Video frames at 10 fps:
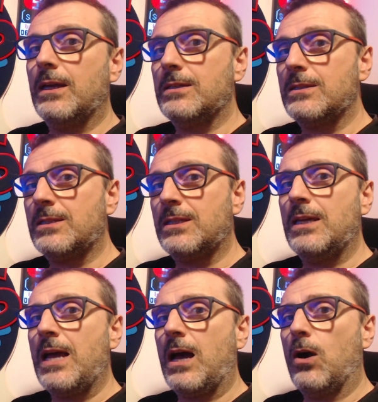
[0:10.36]

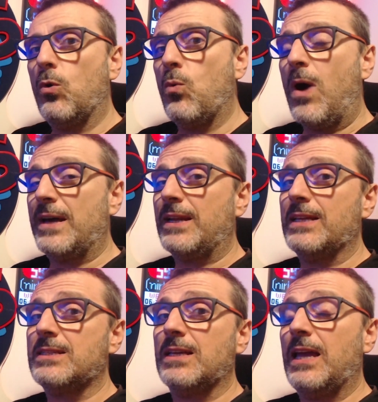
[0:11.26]
sia
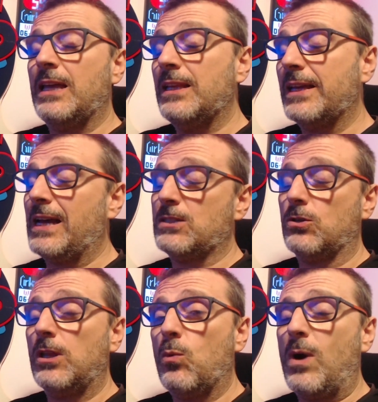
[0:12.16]
wireless e nel caso
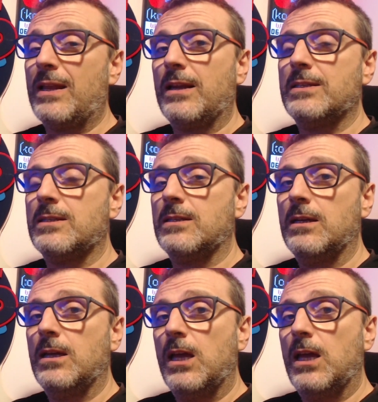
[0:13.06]
del wireless